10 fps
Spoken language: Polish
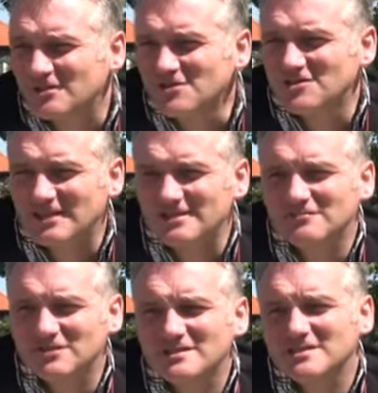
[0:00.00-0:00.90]
Chojniczanie
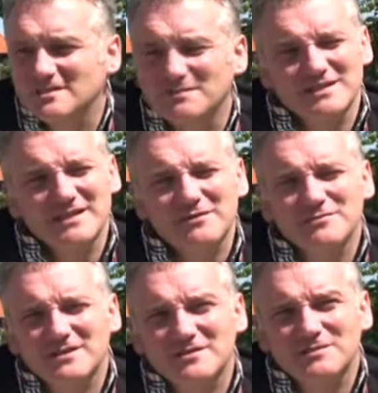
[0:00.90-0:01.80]
wszyscy sobie zdają
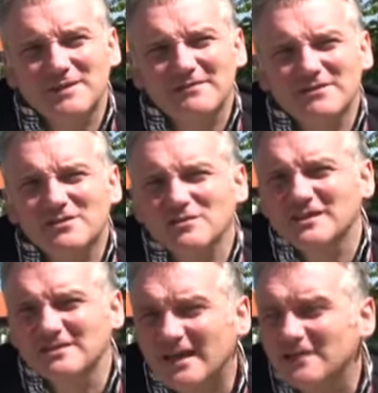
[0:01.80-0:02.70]
z tego sprawę i
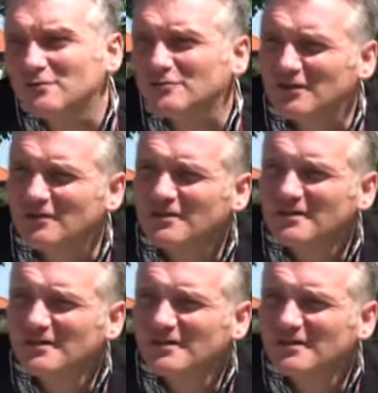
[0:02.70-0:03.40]
doceniają to.